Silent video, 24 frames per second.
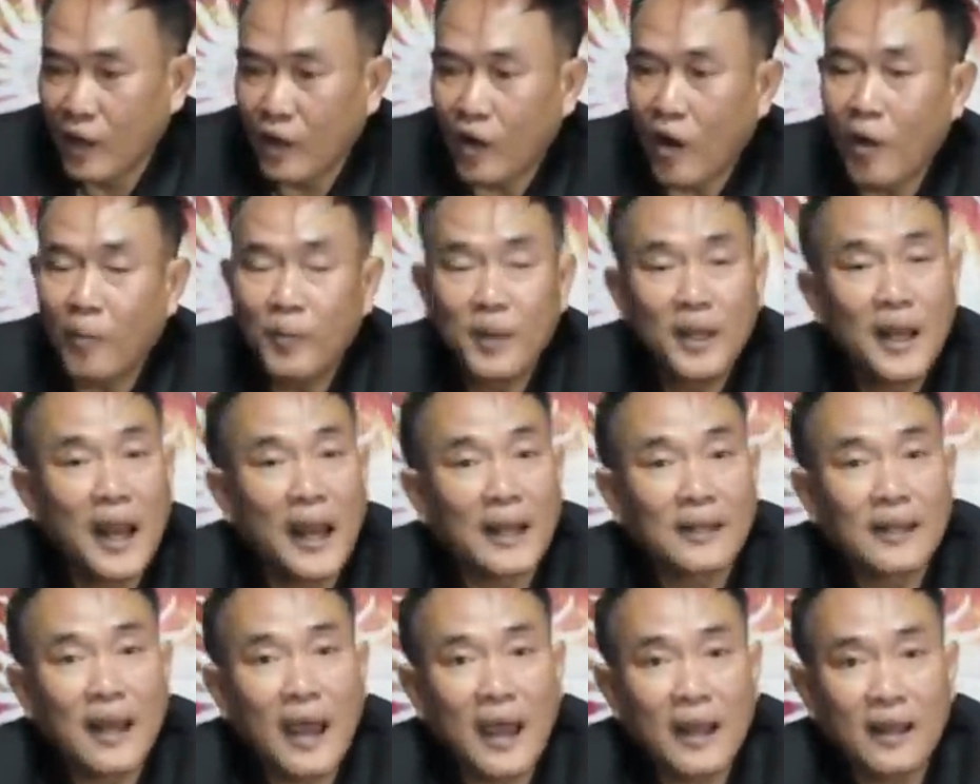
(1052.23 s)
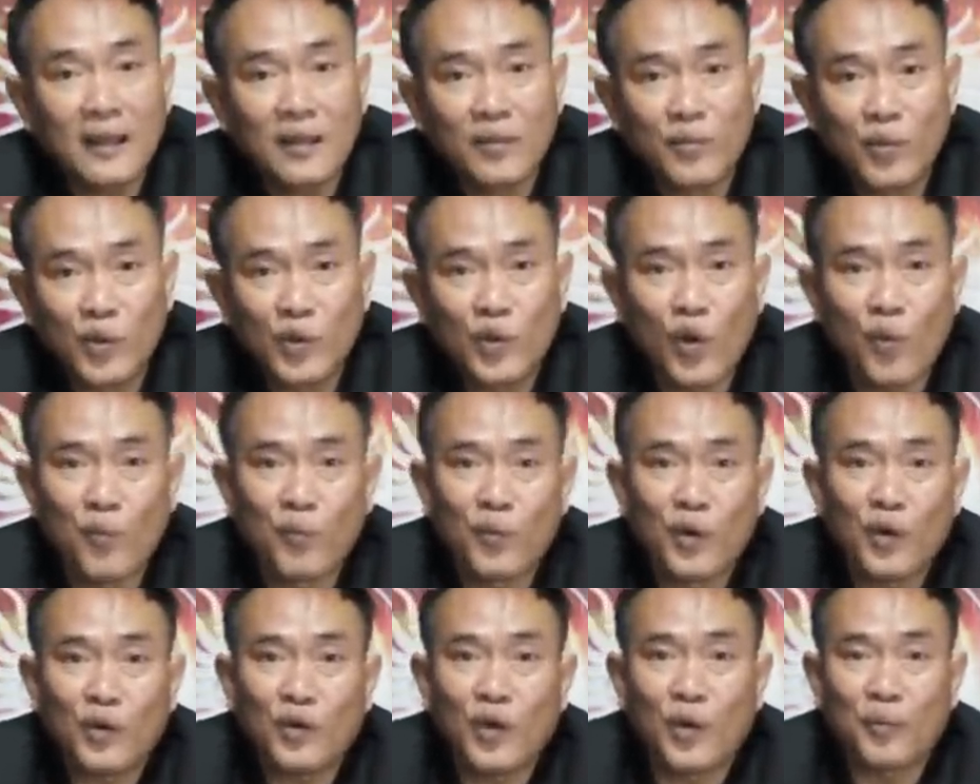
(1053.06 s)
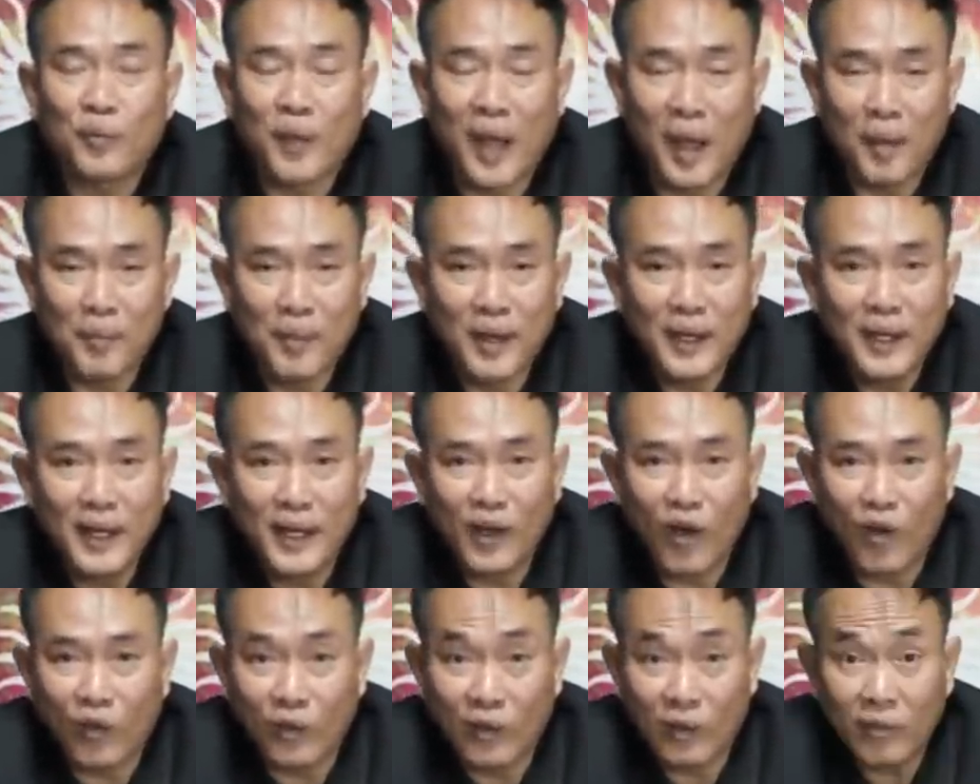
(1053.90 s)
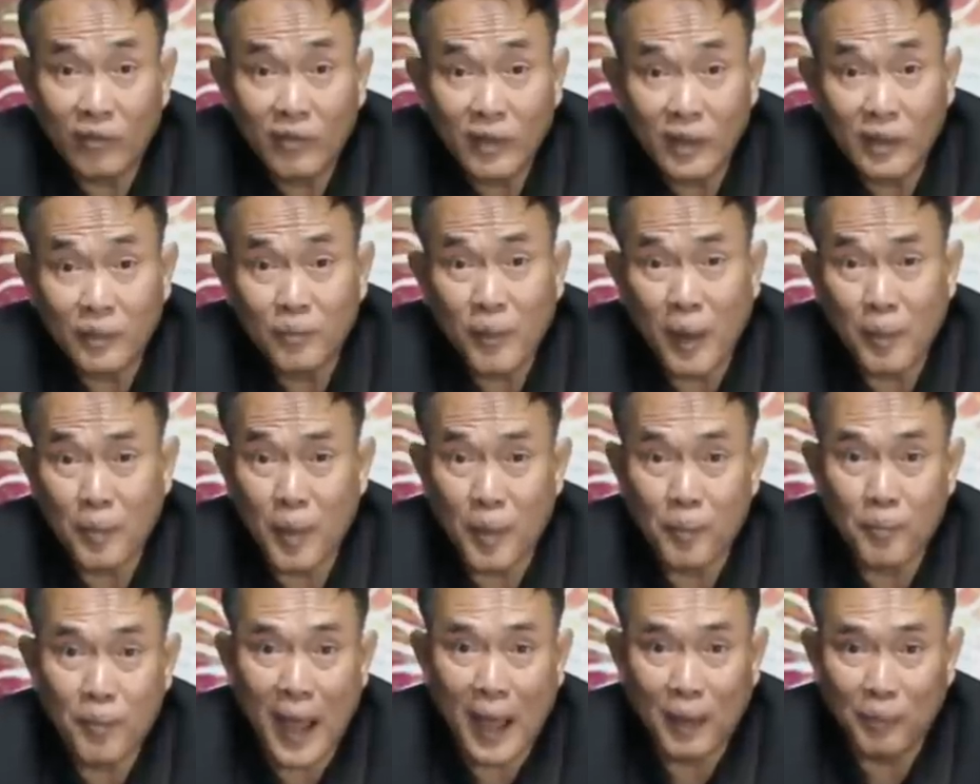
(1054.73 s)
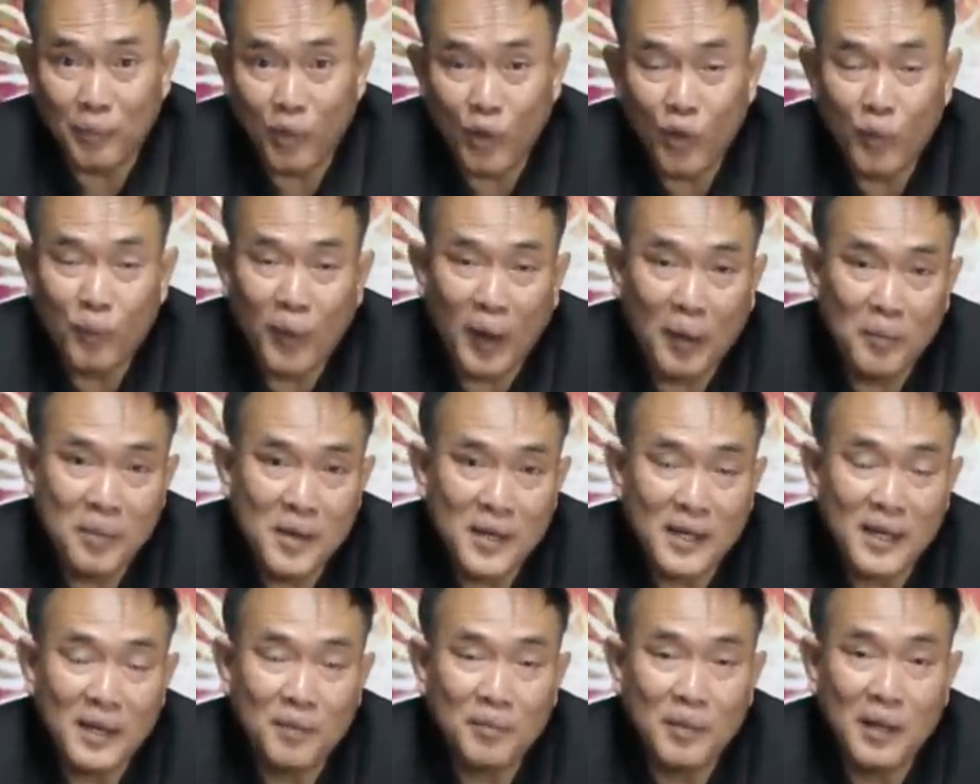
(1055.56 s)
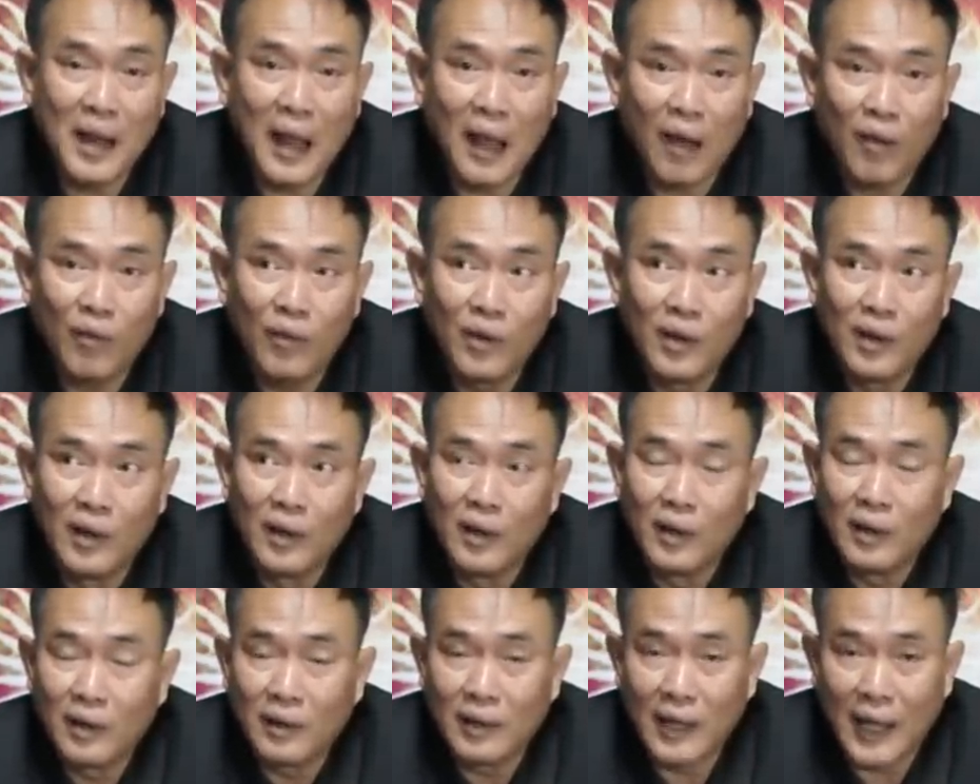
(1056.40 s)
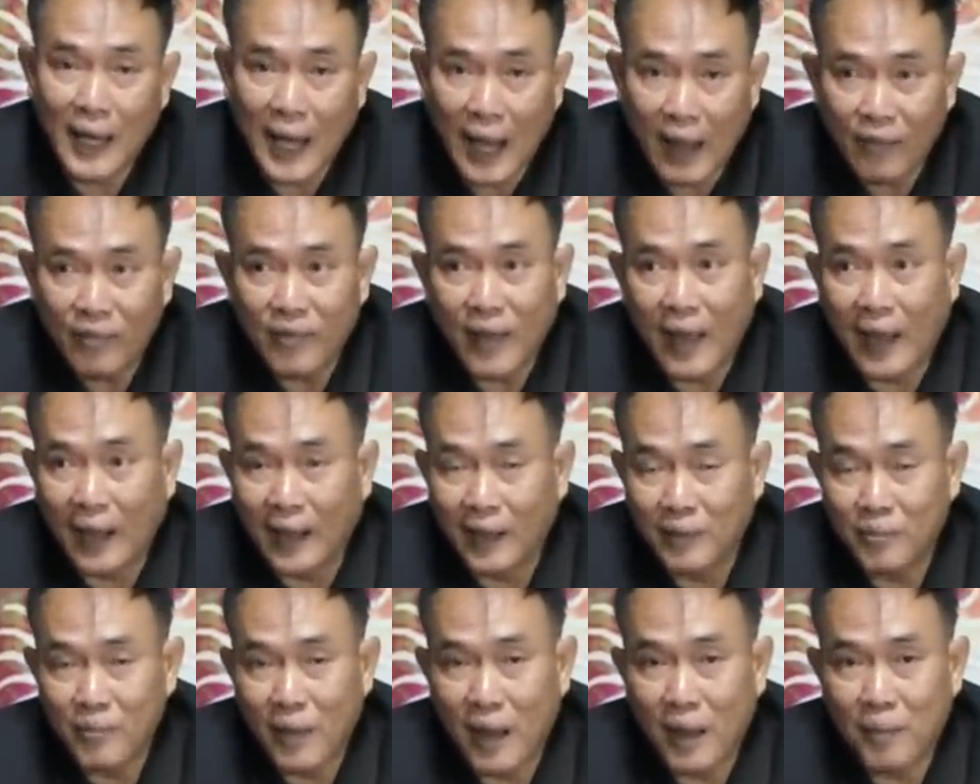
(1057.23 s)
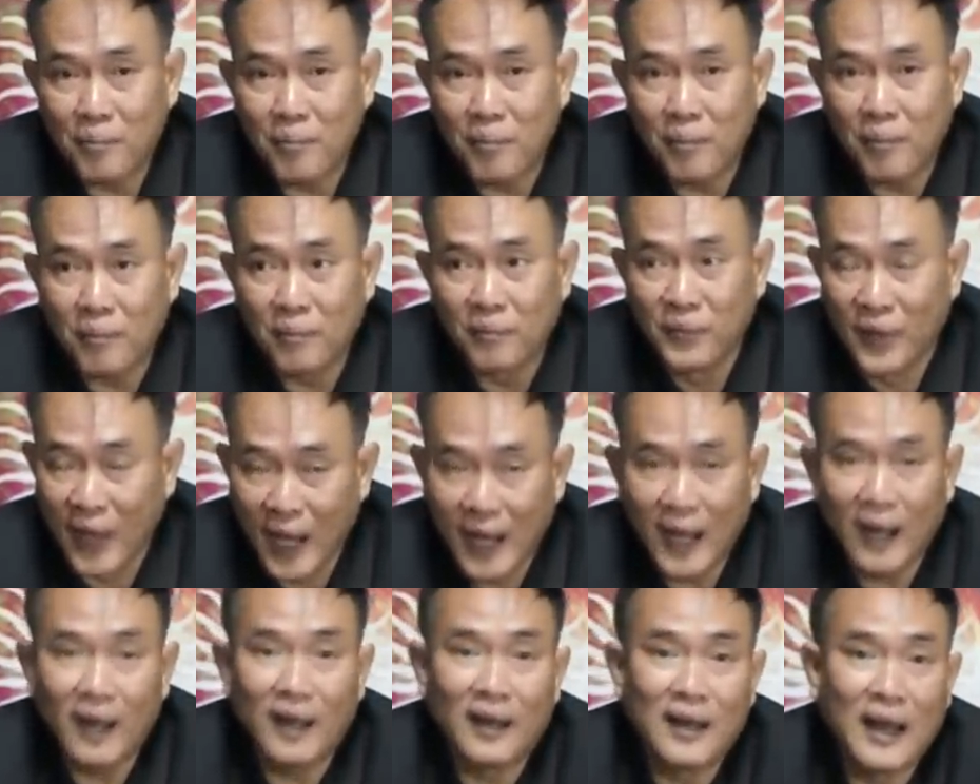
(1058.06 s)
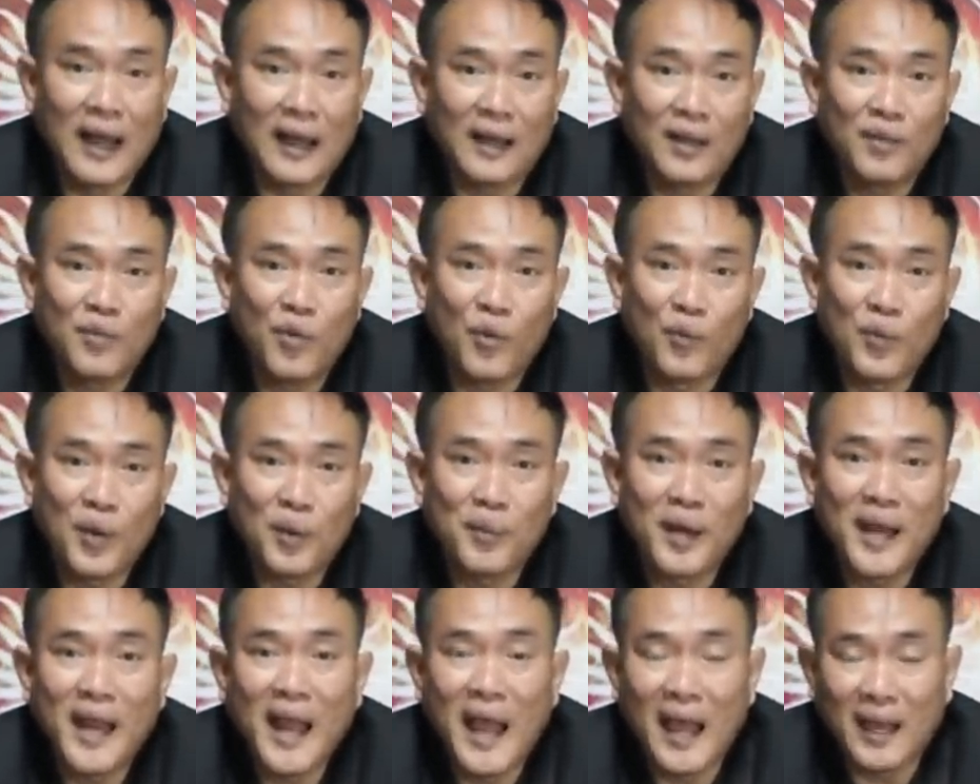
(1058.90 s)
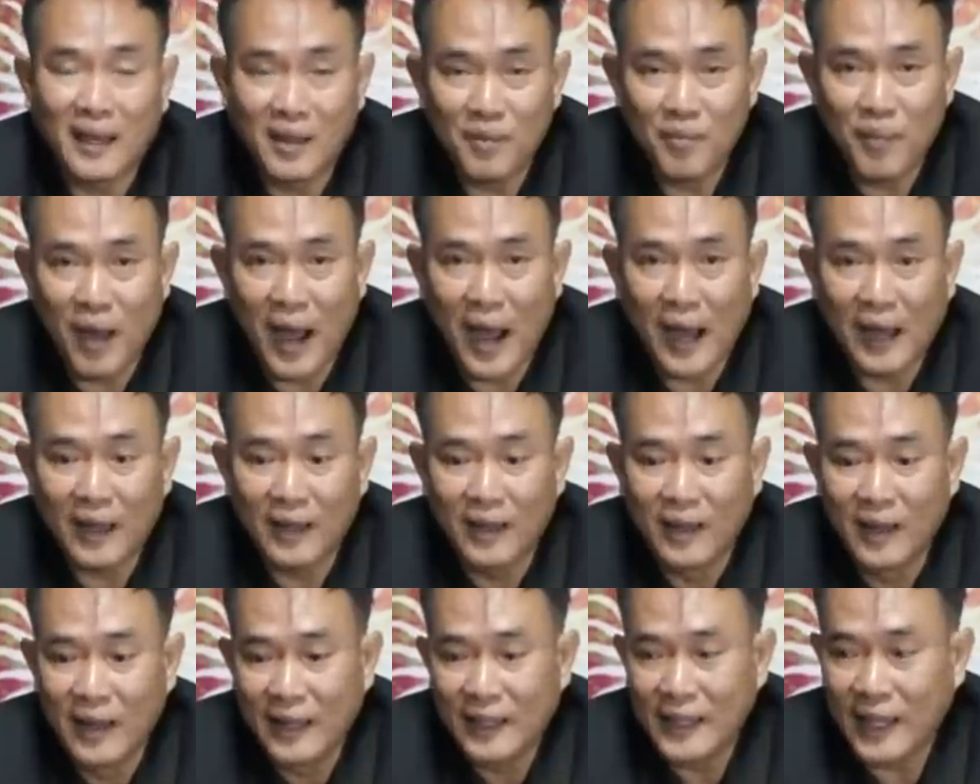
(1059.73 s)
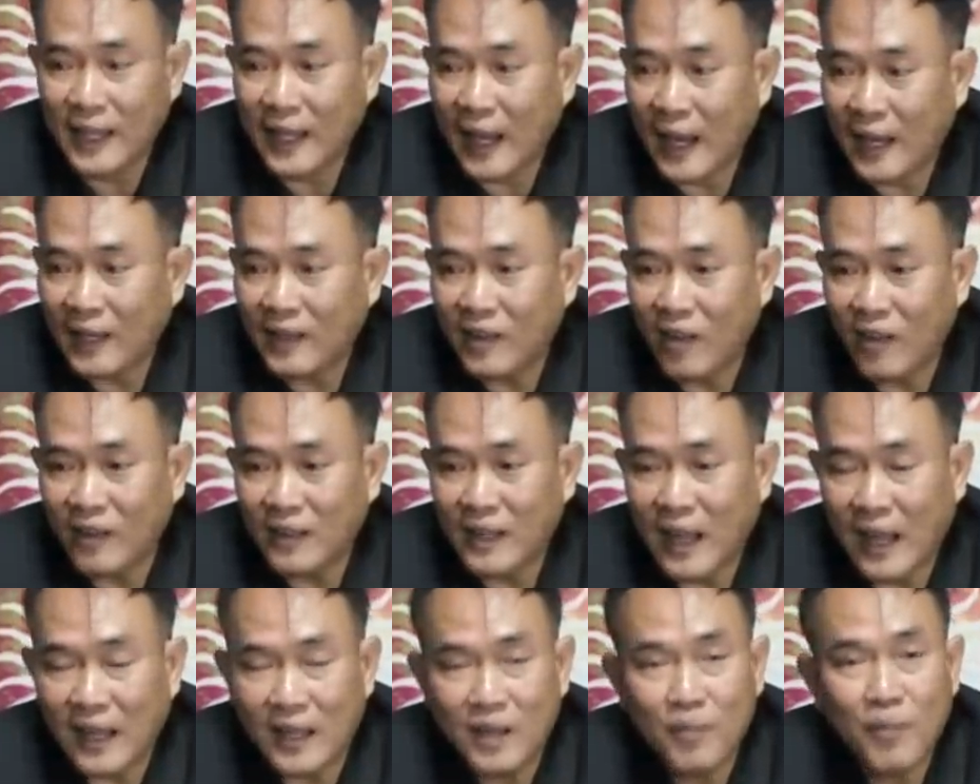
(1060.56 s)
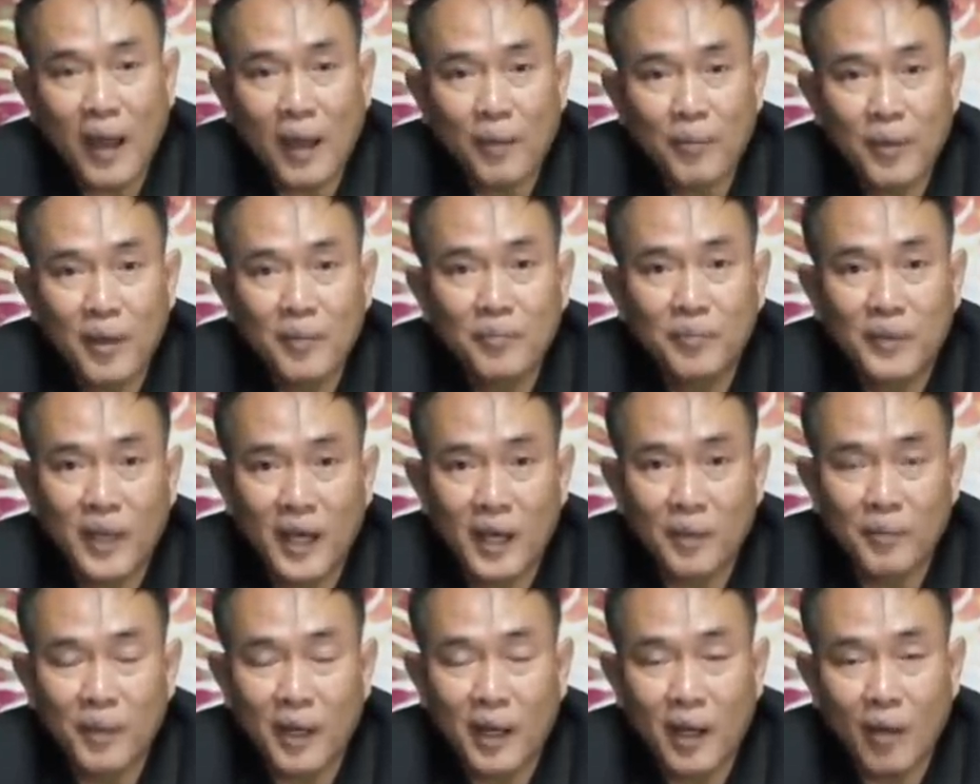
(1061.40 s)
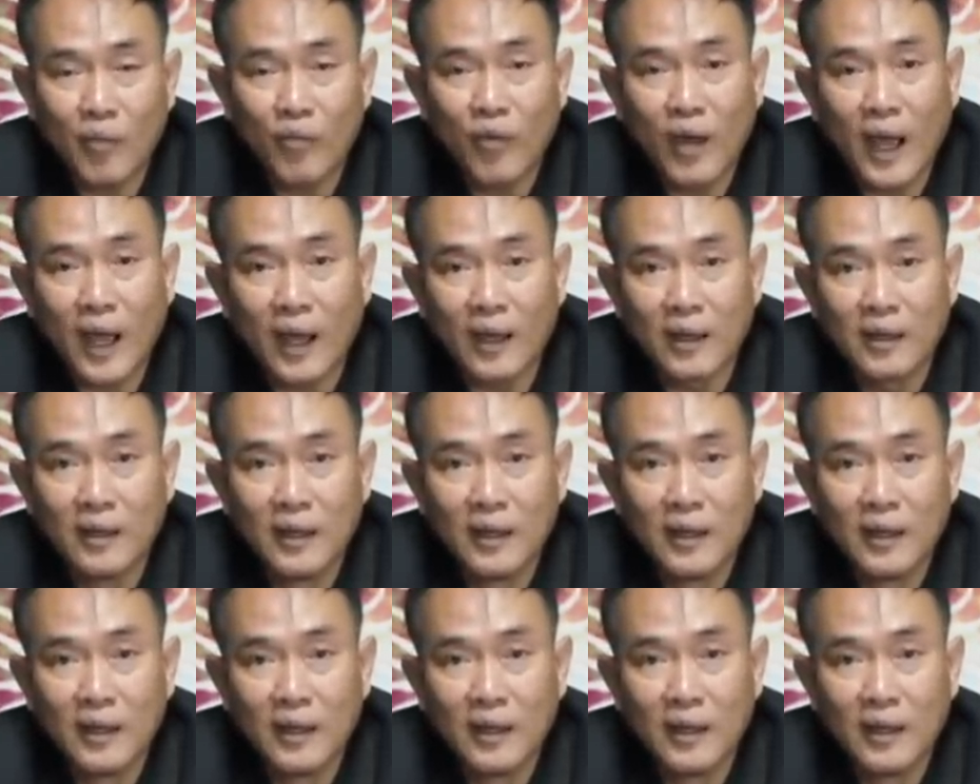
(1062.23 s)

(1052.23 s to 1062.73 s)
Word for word: ก็มีหลายท่านผู้ชมก็สอบถามมาเรื่องของหนังสือ 888พูดไปเมื่อคลิปที่แล้วในรายสั่งกันมาเยอะขนาดที่ผมยังไม่ได้อธิบายฉะนั้นก็จะอธิบายเพิ่มเติมนะครับว่า